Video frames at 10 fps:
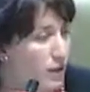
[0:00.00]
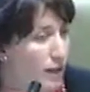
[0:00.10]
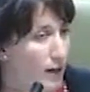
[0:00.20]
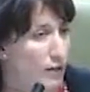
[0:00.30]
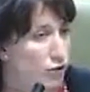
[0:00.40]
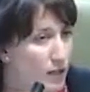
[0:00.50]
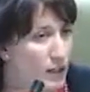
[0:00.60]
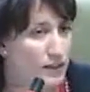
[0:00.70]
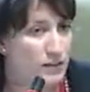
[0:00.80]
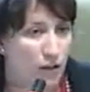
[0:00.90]

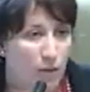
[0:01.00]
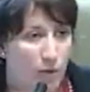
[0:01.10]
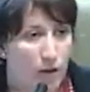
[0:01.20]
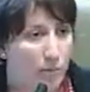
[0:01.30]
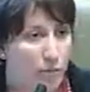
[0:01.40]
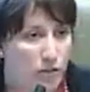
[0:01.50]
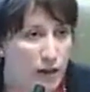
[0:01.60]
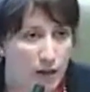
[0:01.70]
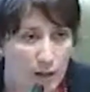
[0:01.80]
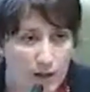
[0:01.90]
gasolineras que ahora, por ejemplo, están en
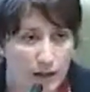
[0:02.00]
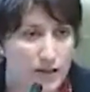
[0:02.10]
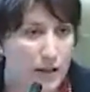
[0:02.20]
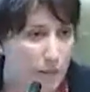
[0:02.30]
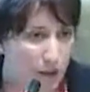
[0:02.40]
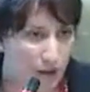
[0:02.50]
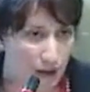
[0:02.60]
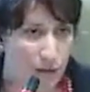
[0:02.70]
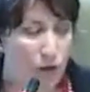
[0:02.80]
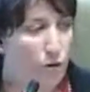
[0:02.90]
la Avenida Salamanca
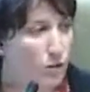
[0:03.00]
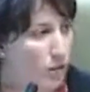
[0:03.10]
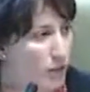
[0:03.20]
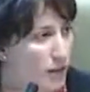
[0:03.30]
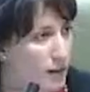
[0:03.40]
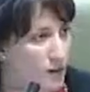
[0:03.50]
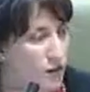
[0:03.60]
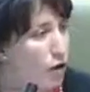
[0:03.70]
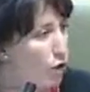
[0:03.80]
debajo de viviendas